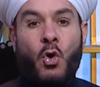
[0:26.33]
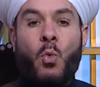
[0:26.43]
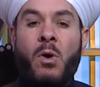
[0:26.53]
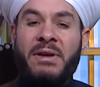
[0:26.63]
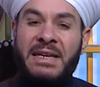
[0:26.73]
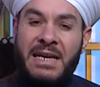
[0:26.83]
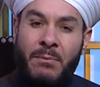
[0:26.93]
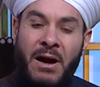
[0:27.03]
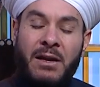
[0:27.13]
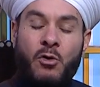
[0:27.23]
ومن
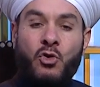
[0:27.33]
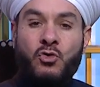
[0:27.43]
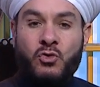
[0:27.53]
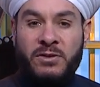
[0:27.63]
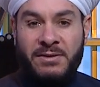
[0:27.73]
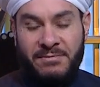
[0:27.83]
كبائر الحدود